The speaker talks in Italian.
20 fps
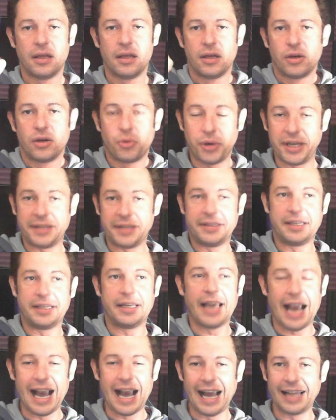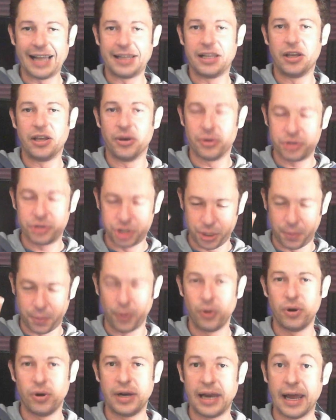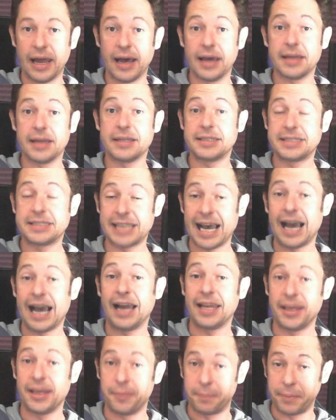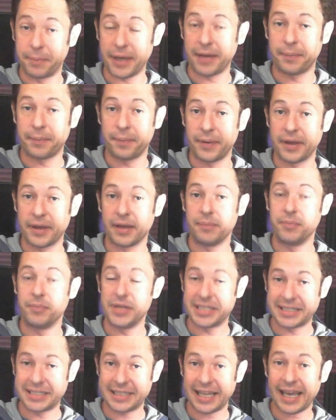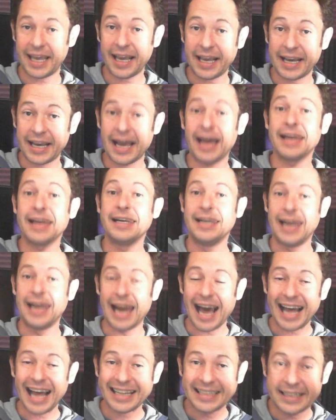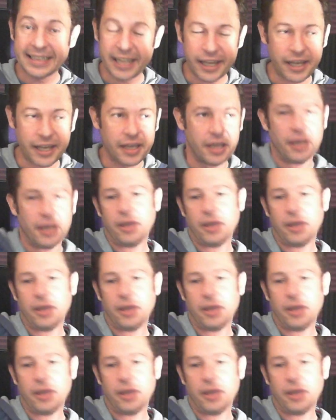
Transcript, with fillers: Quindi aglio, cipolla, sale, pepe, bistecca, latte.